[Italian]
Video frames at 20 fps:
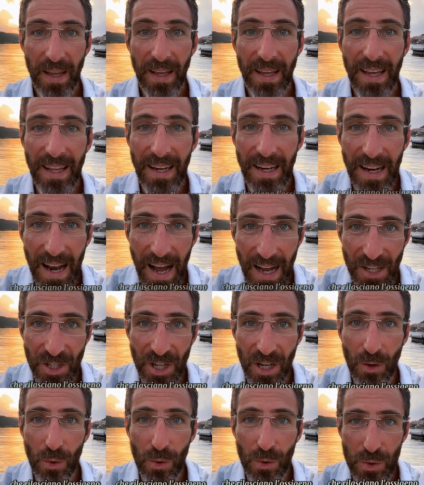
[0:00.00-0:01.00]
che
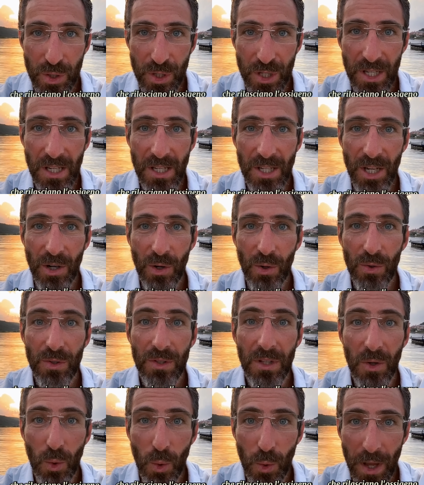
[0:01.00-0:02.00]
rilasciano l'ossigeno
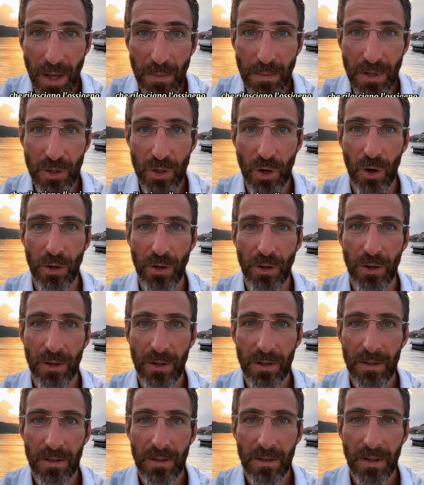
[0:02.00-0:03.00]
di cui hai bisogno
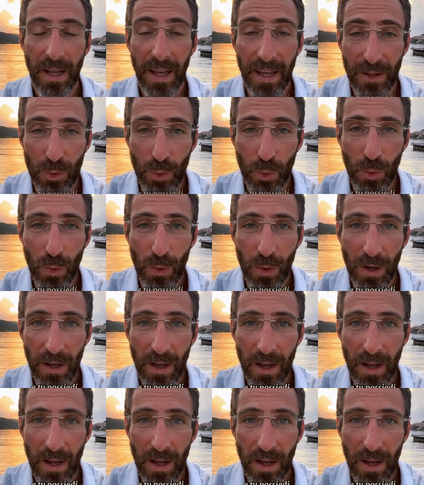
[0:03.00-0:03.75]
e tu